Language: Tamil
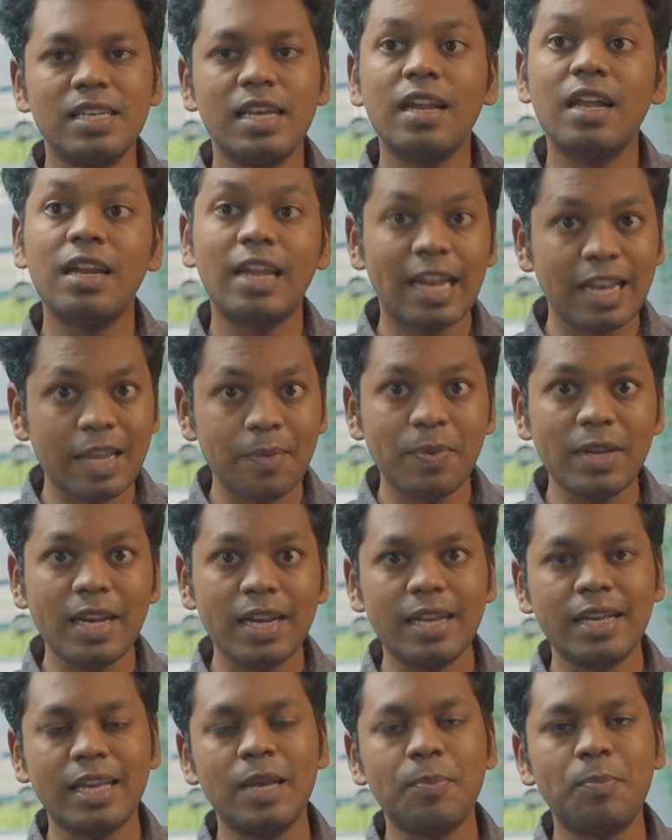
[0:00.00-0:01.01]
ஏன்னா நிறைய பேர்
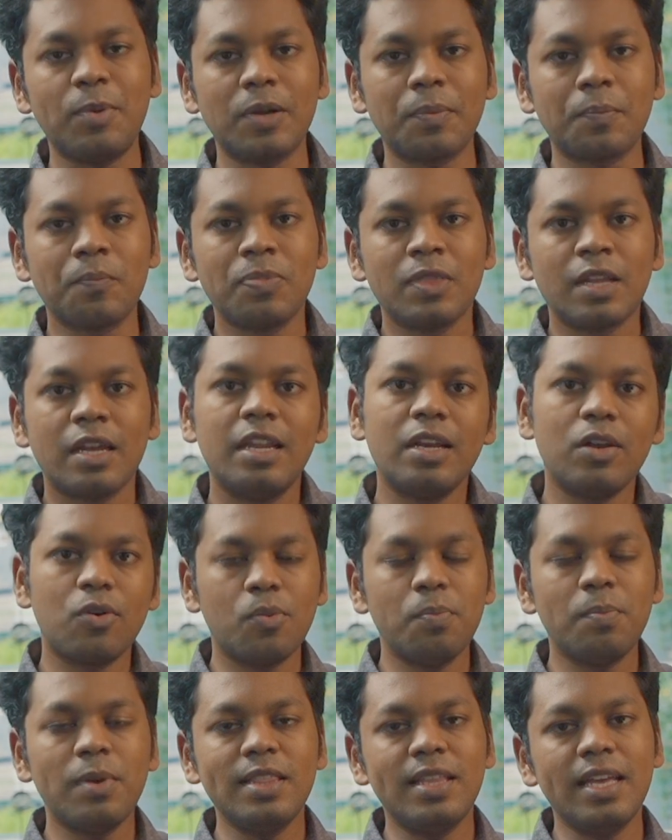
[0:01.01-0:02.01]
என்கிட்ட கேட்பாங்க நீங்கள்
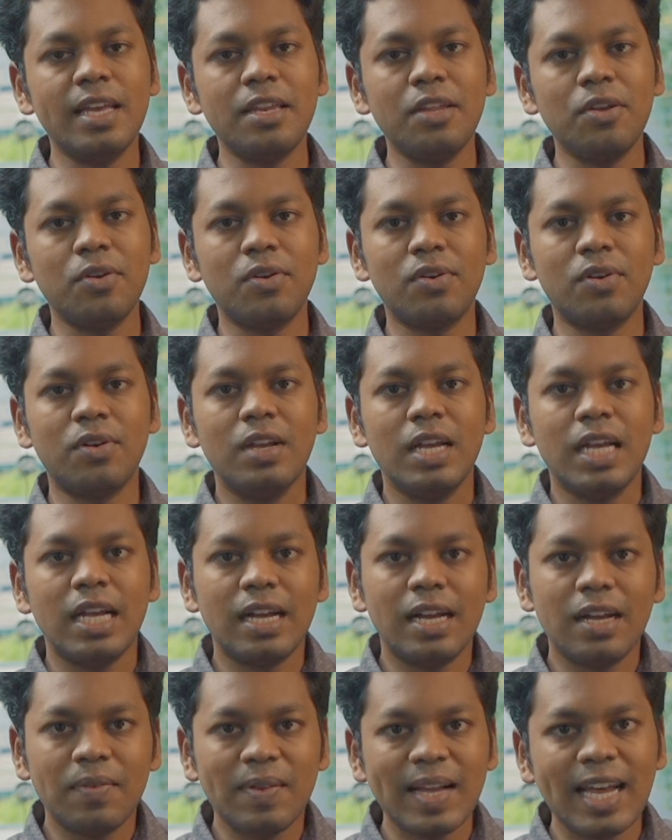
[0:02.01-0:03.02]
ரொம்ப தைரியம்
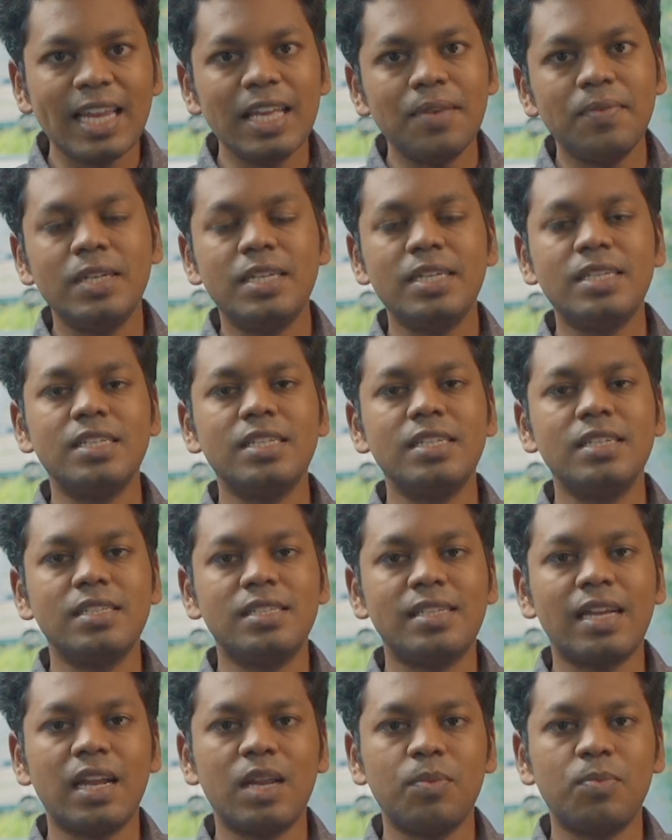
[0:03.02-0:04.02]
வேலையை விட்டுட்டு
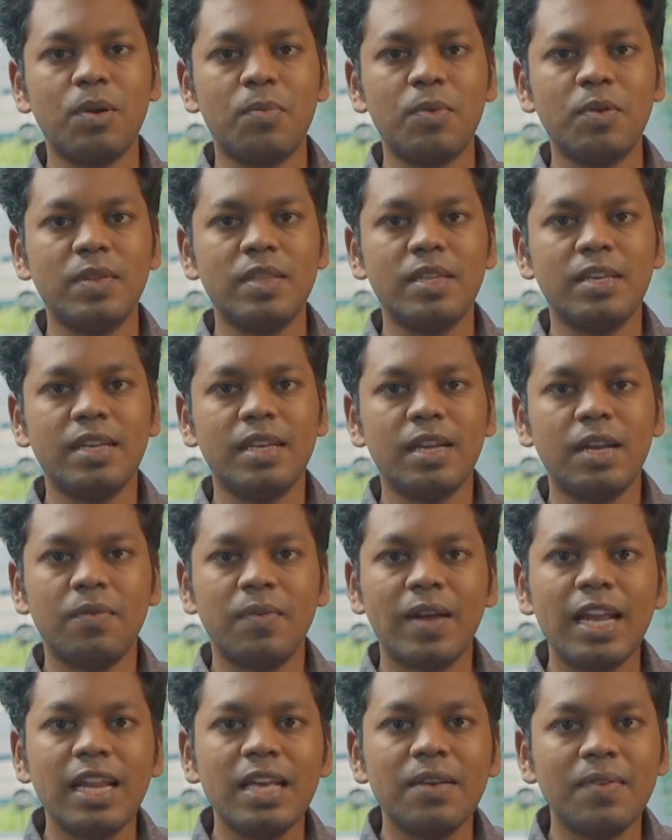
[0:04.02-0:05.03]
ஸ்டாண்டப் காமெடி வந்துட்டீங்க
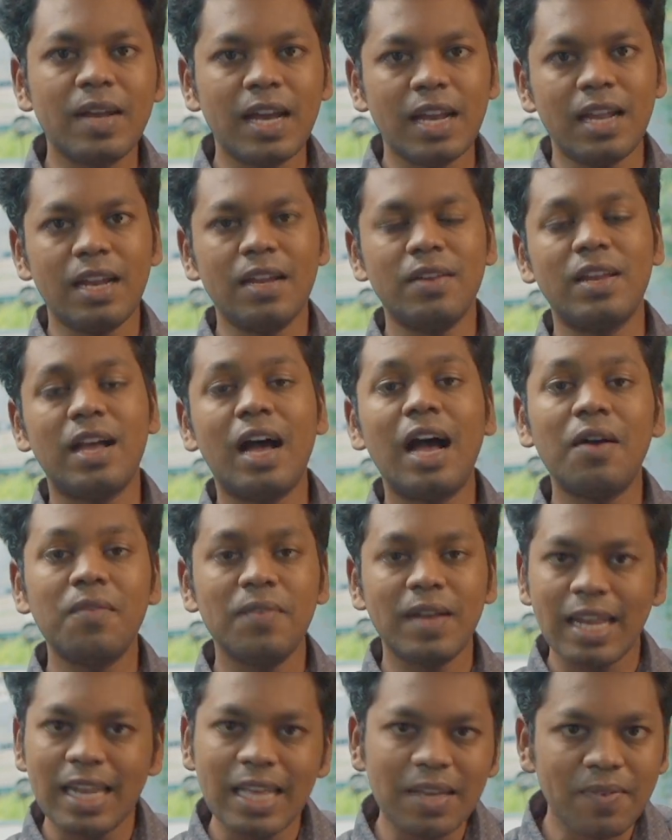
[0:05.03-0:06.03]
வேலையை வேணான்னு நான்
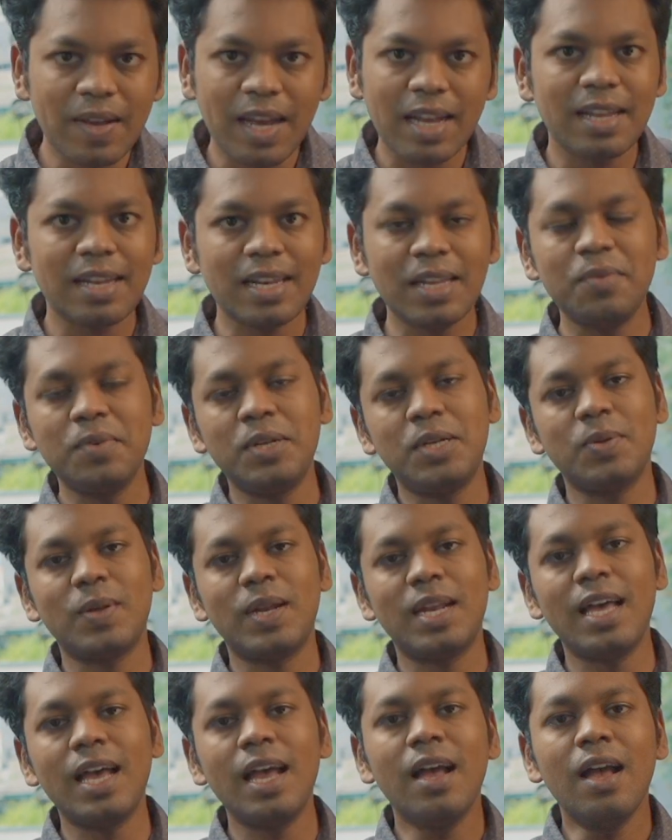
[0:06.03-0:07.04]
வேலையை வேணான்னு விட்டு
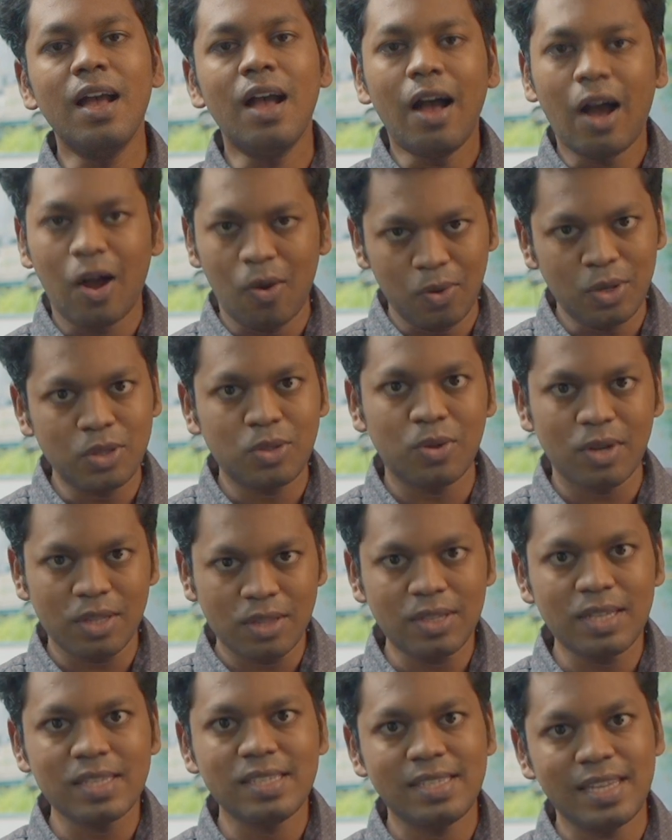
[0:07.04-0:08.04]
வரல அவங்க
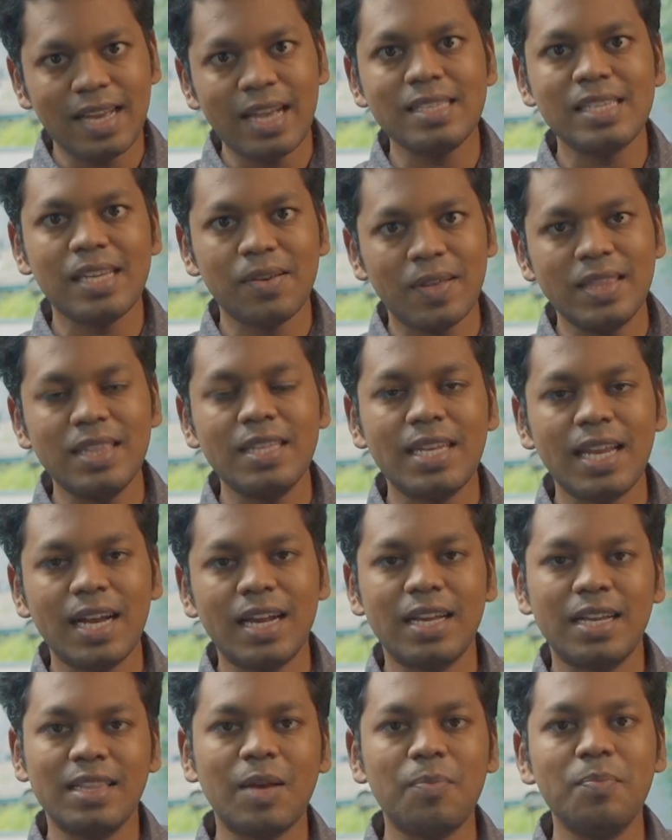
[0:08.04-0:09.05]
துரத்துற ஸ்டேஜில்
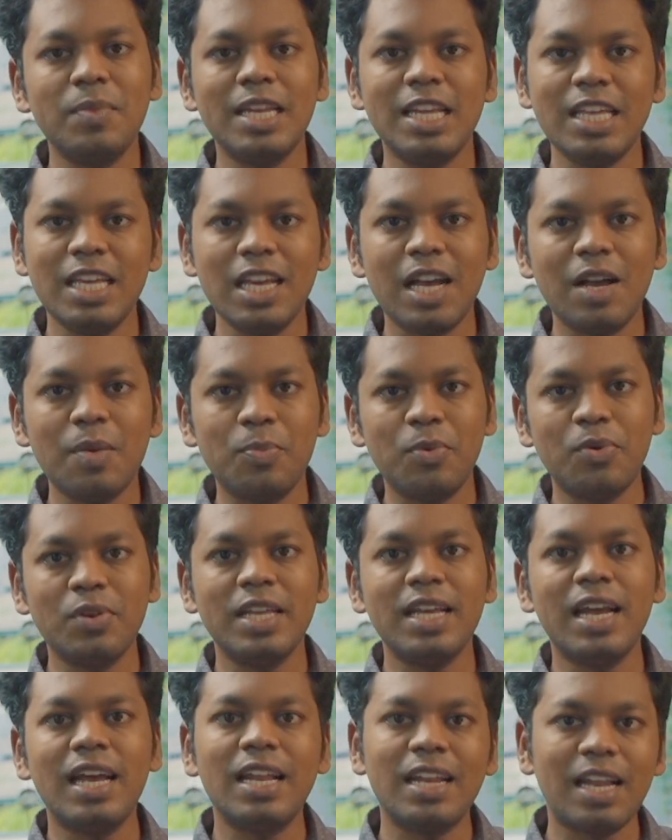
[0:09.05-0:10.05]
வந்துட்டாங்க தம்பி நீயா
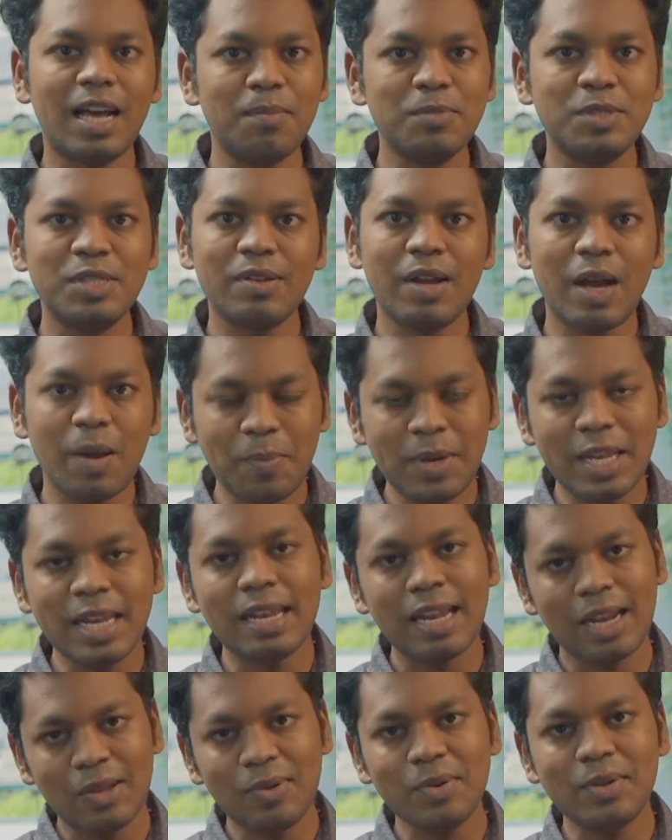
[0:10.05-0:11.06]
போறியா இல்லை நான் அமைச்சிரா
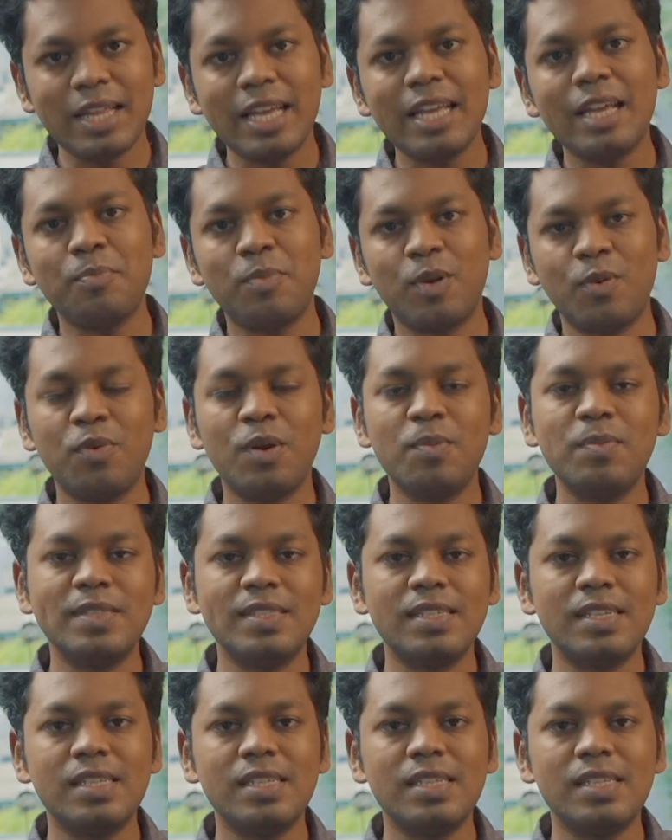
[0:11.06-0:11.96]
அப்படின்ற அளவுக்கு தான் என் பெர்ஃபார்மன்ஸ்